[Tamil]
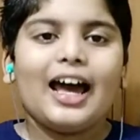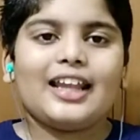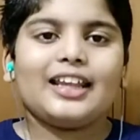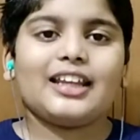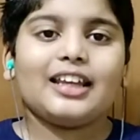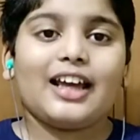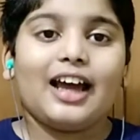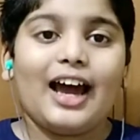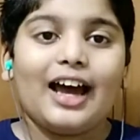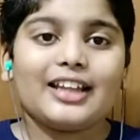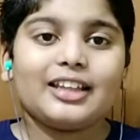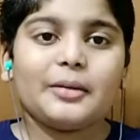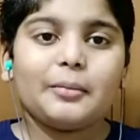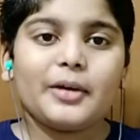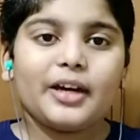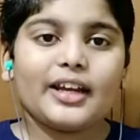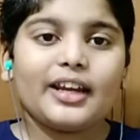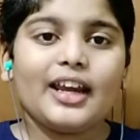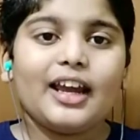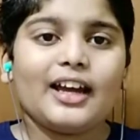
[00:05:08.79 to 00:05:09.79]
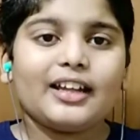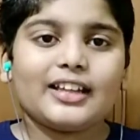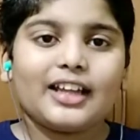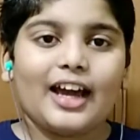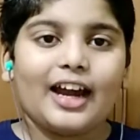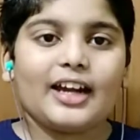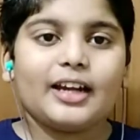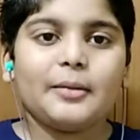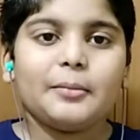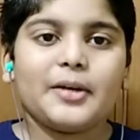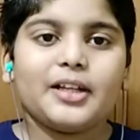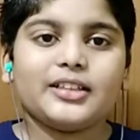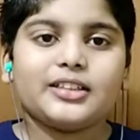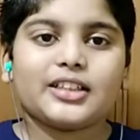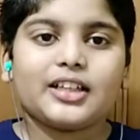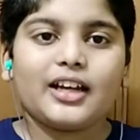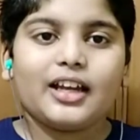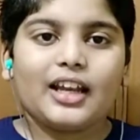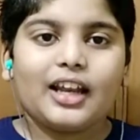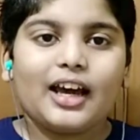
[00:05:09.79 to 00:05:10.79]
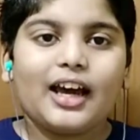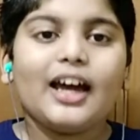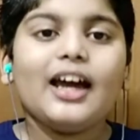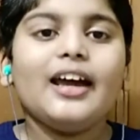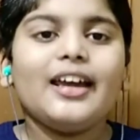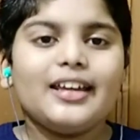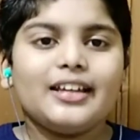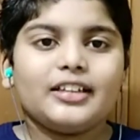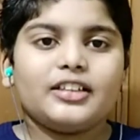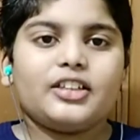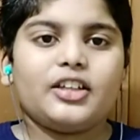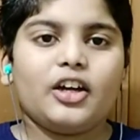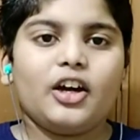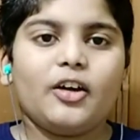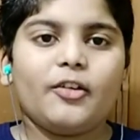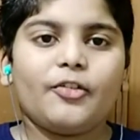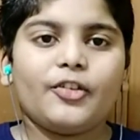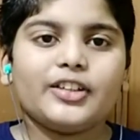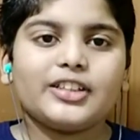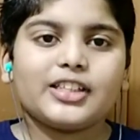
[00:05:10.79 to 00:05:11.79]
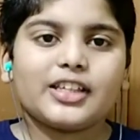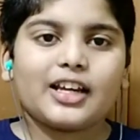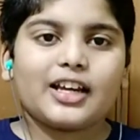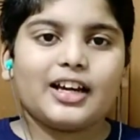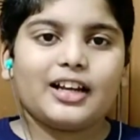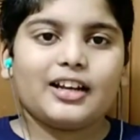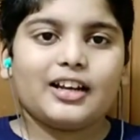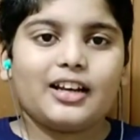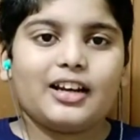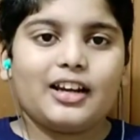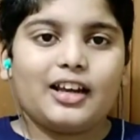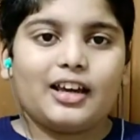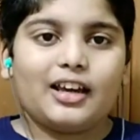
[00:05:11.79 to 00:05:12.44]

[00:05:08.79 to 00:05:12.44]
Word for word: அது அதை மாதிரி அந்த அனிமல்ஸ்க்கெல்லாம் ஜியோ ஃபிசிக்கல்